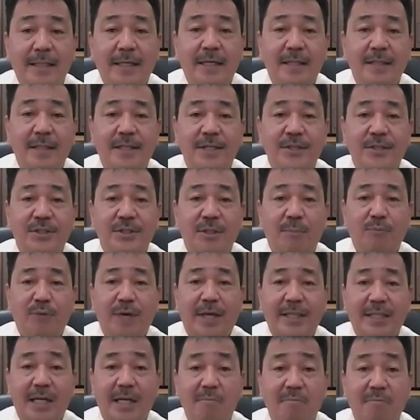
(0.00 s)
okay. hindi siya
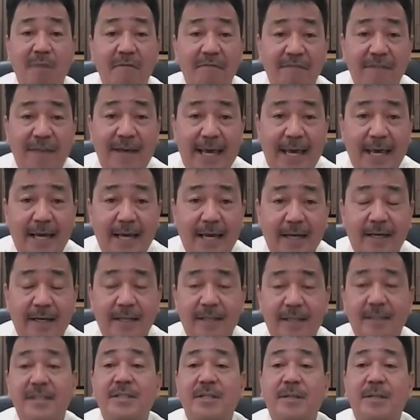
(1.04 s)
pwedeng ma-fake,
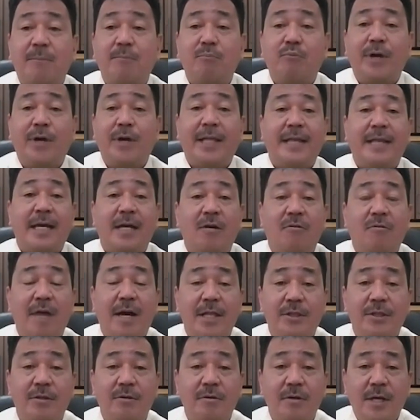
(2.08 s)
hindi mm-hmm. siya pwedeng
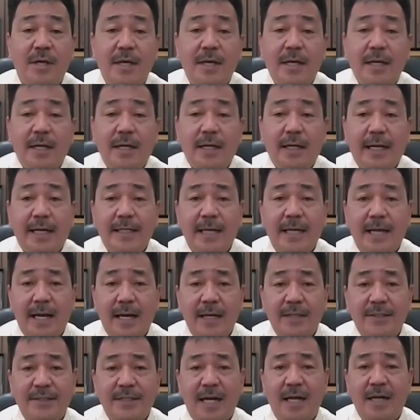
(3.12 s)
ano.
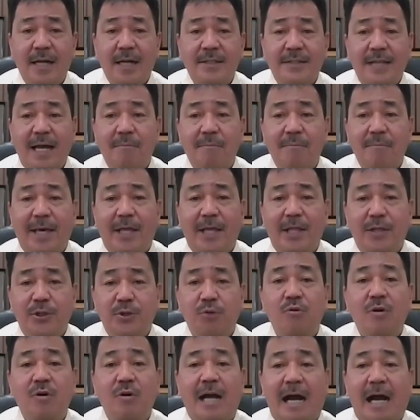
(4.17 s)
Kaya as ang sa amin
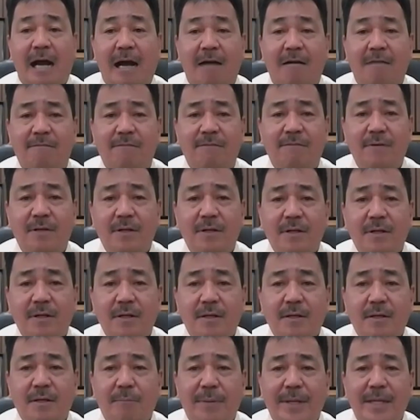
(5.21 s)
yung CAV
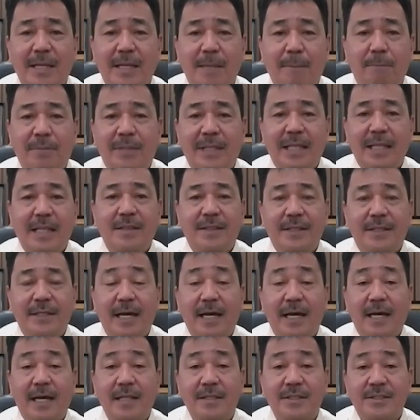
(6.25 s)
piniprint
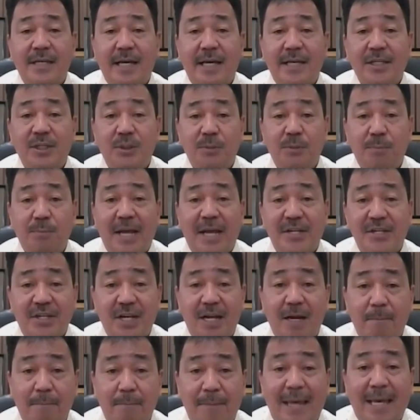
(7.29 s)
yan sa
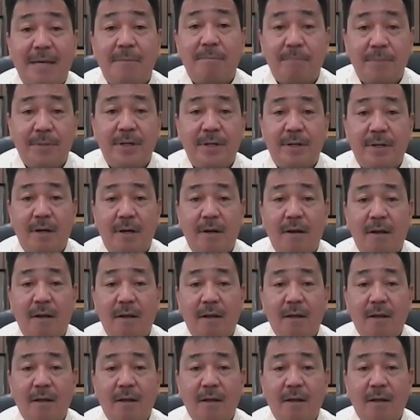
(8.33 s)
special paper